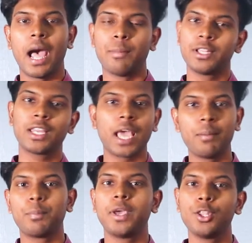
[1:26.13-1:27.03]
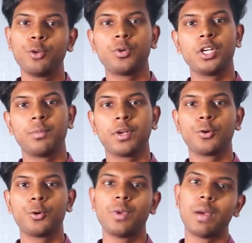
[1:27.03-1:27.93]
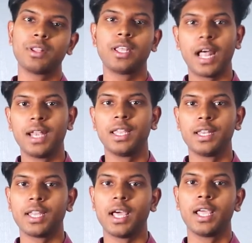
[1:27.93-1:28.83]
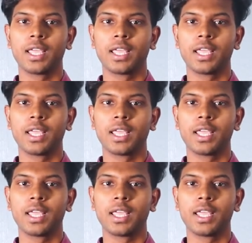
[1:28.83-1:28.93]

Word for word: আমাদের ক্যাম্পেইনের উপর ডিপেন্ড করবে আমাদের আর্নিংটা